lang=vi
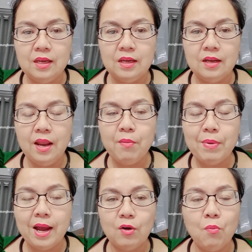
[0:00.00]
à, nếu mà
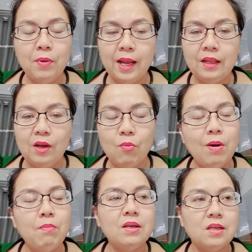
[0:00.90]
ăn đúng cách thì cũng
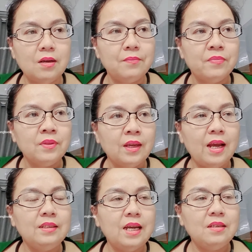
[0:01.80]
không mất sức
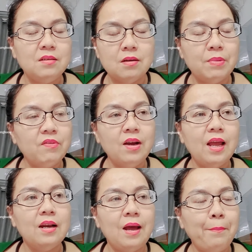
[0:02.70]
ăn chay trường mình vẫn
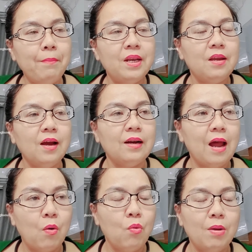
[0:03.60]
ăn nấm mình vẫn ăn
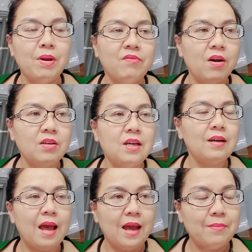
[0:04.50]
đậu là mình vẫn có chất
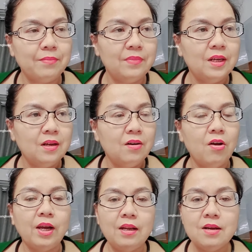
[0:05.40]
đạm
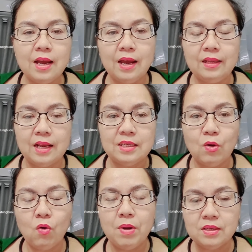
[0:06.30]
rồi cái thứ hai tại sao
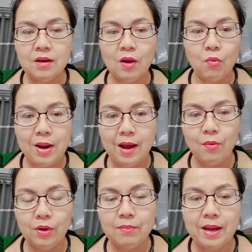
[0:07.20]
cổ mất sức là cổ
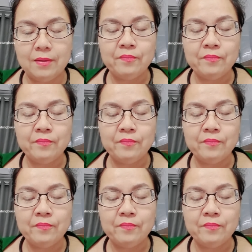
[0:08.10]
đau đó các bạn